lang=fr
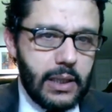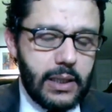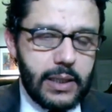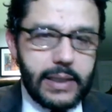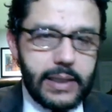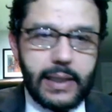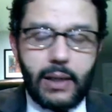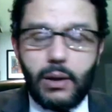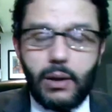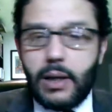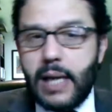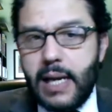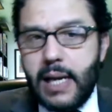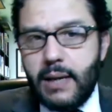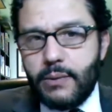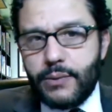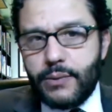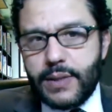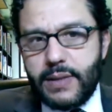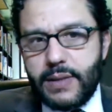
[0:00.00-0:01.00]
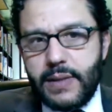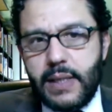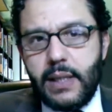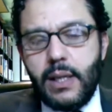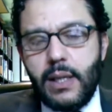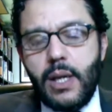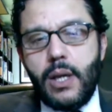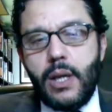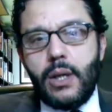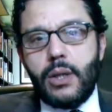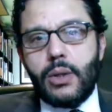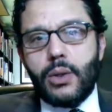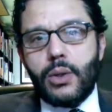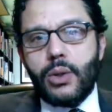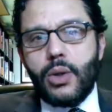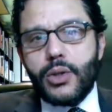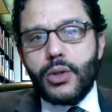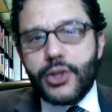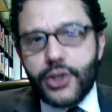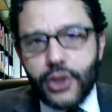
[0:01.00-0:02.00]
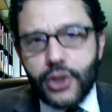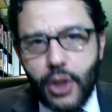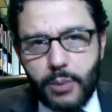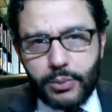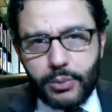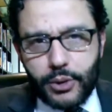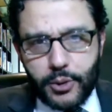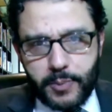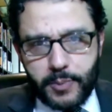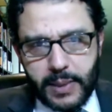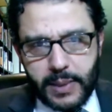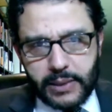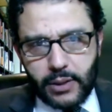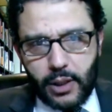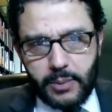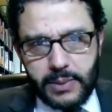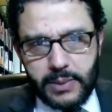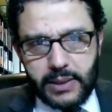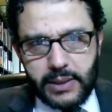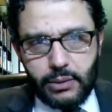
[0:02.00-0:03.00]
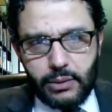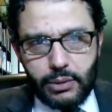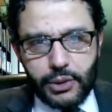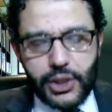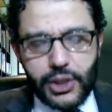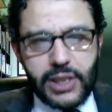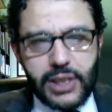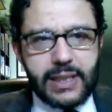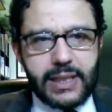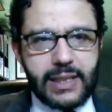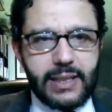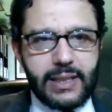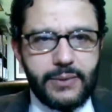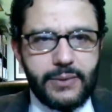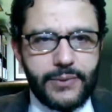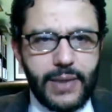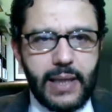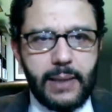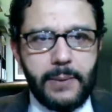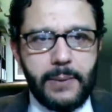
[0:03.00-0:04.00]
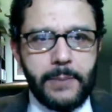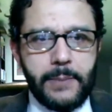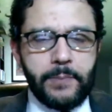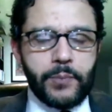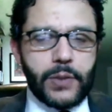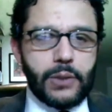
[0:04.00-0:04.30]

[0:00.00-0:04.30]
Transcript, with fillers: et alors là, vous avez l'ensemble du spectre idéologique qui va